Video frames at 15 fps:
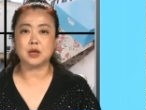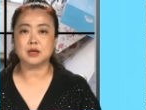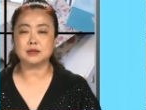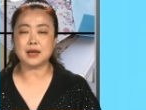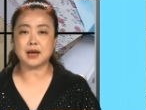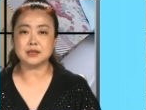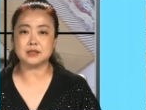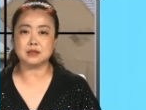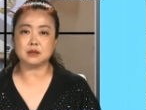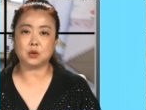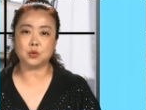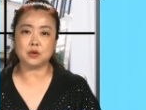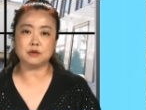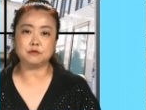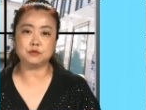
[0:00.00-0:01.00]
大型的
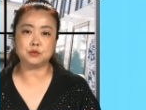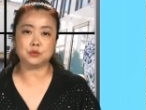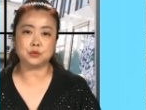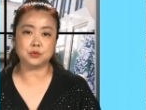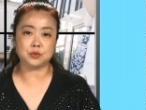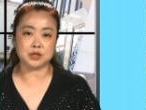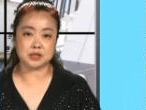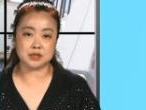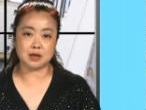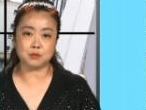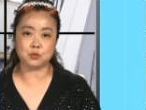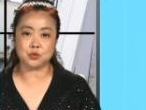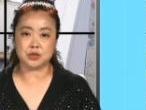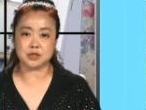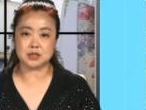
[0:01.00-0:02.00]
恢复护理项
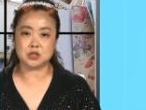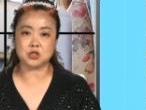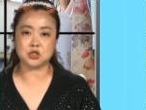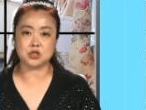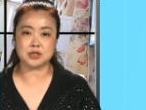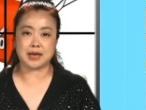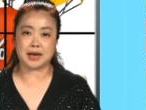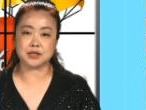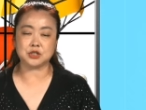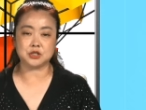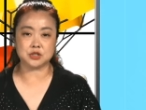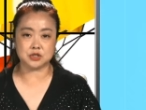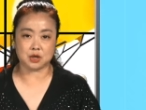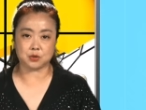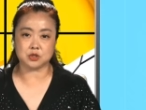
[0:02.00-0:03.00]
目以及是牙
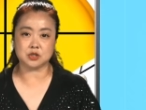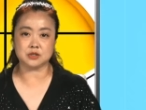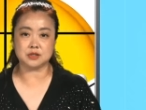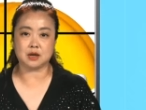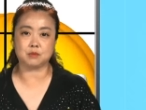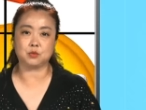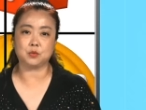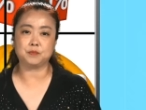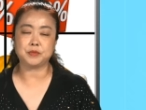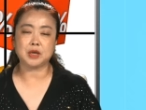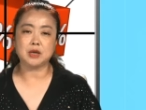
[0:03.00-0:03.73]
齿矫正项目。